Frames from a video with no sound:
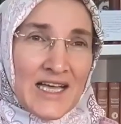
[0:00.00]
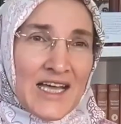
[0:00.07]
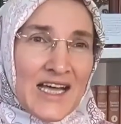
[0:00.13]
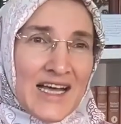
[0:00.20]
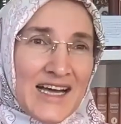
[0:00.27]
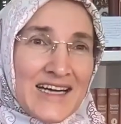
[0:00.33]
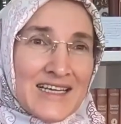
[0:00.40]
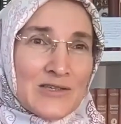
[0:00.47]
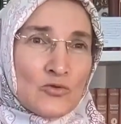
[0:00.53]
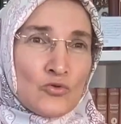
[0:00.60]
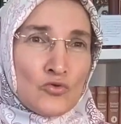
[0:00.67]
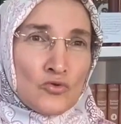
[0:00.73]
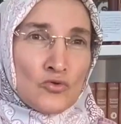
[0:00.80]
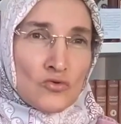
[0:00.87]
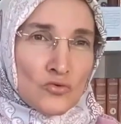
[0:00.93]
her
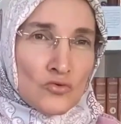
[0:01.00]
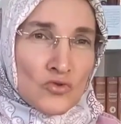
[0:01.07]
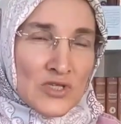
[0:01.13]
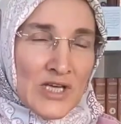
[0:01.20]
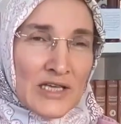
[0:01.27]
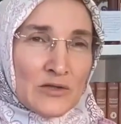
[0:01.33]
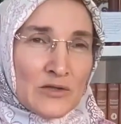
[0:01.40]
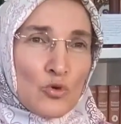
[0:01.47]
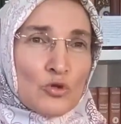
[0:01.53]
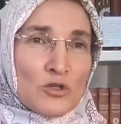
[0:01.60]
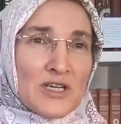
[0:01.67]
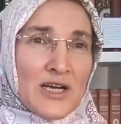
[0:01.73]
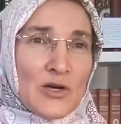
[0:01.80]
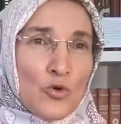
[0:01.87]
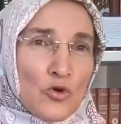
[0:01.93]
gün düzenli
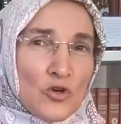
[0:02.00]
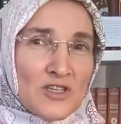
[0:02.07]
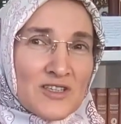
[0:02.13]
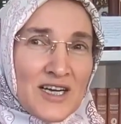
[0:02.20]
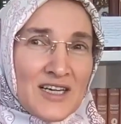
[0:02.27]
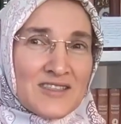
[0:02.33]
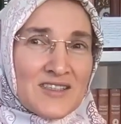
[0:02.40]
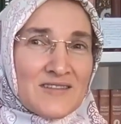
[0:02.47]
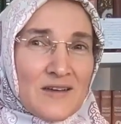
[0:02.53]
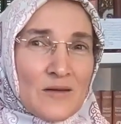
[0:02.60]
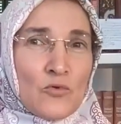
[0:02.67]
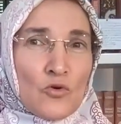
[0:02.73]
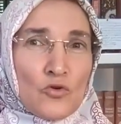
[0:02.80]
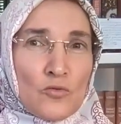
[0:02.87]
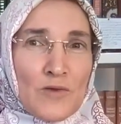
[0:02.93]
olarak o kadar
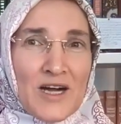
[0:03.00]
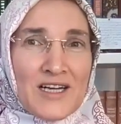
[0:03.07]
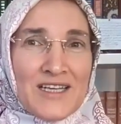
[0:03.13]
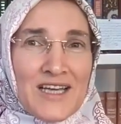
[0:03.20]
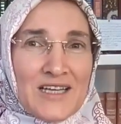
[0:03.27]
kitap okumak.